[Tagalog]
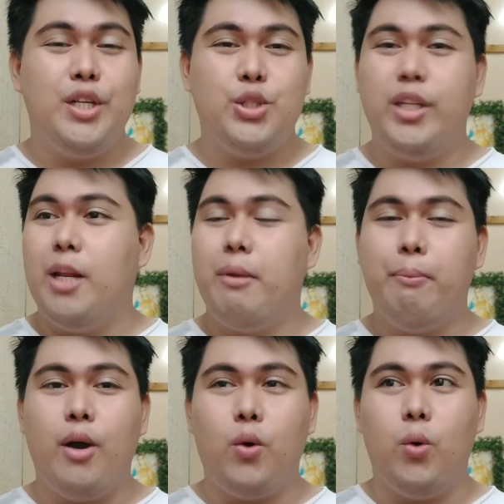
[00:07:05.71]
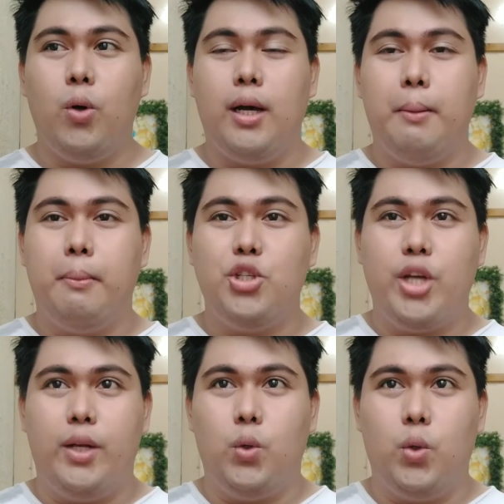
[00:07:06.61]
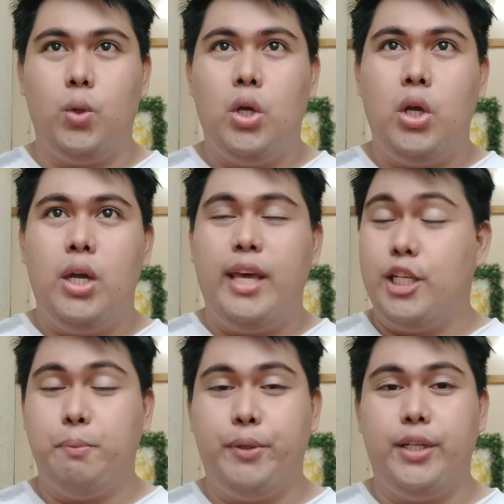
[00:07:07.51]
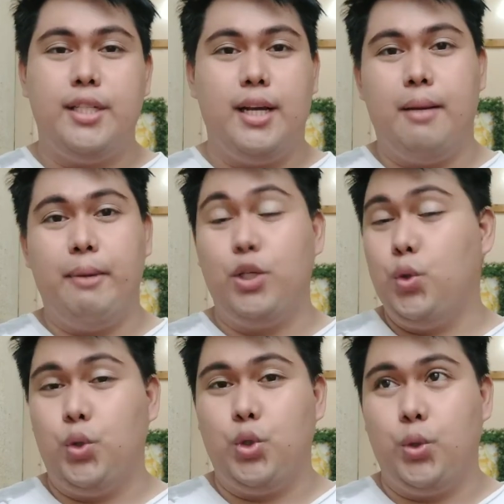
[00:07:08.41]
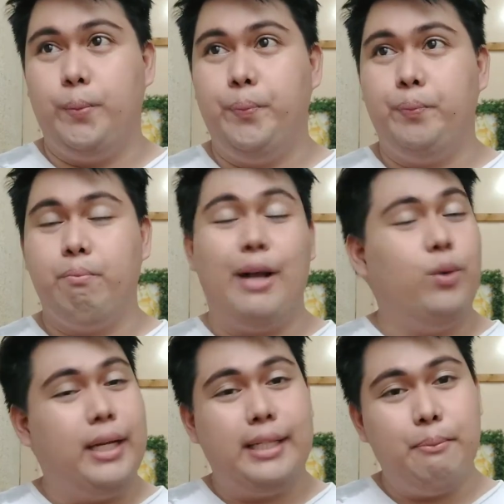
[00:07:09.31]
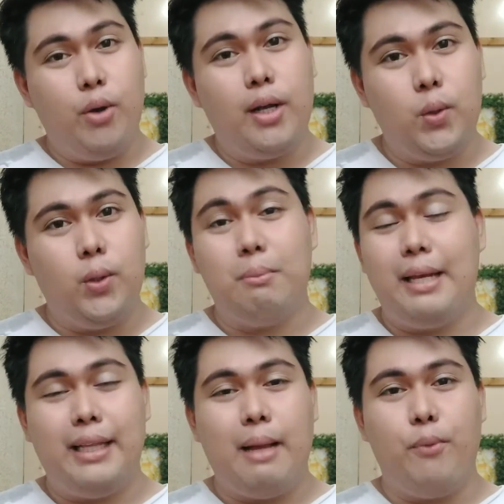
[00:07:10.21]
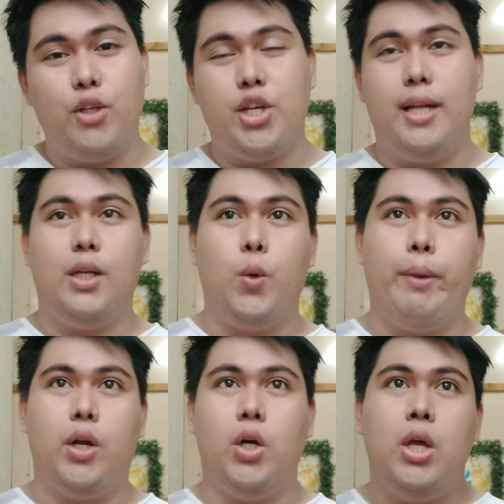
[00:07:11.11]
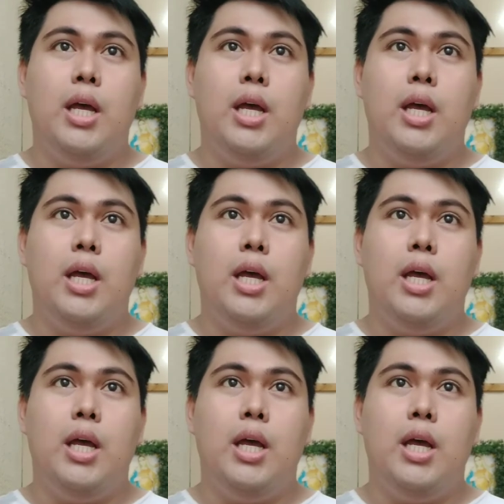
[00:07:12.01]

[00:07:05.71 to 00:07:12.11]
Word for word: So hindi naman po ako uh, masyadong expert sa pag-YouTube. Bago lang din po ako at maliit lang po ang channel ko pero